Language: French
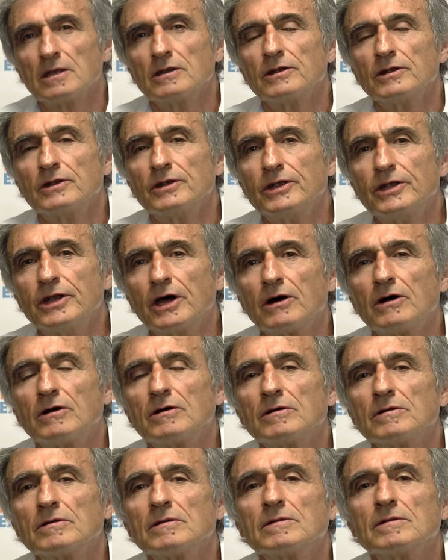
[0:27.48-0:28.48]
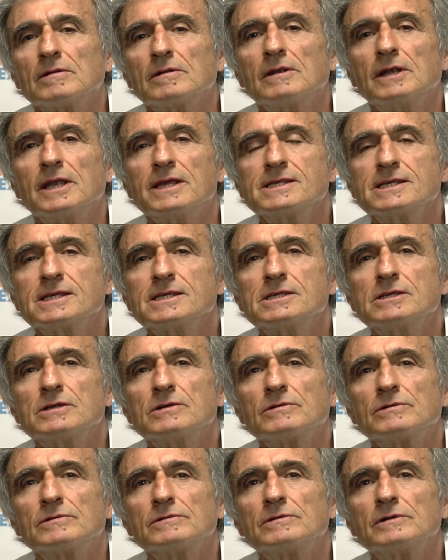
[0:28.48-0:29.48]
Dans la
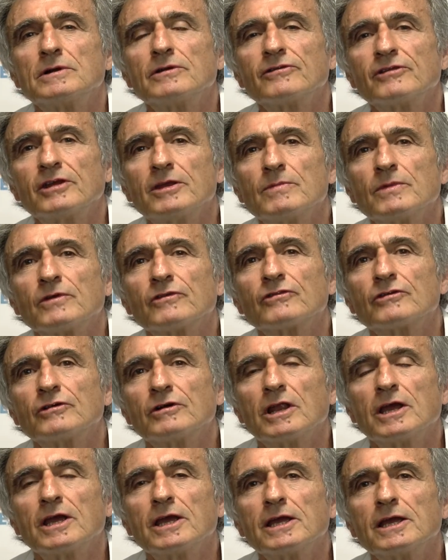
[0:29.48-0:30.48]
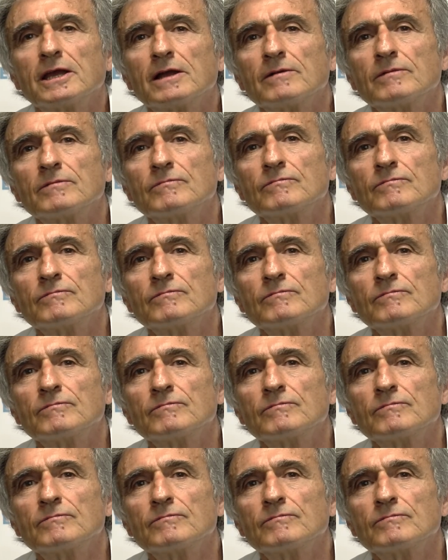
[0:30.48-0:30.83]
session enseignement scolaire,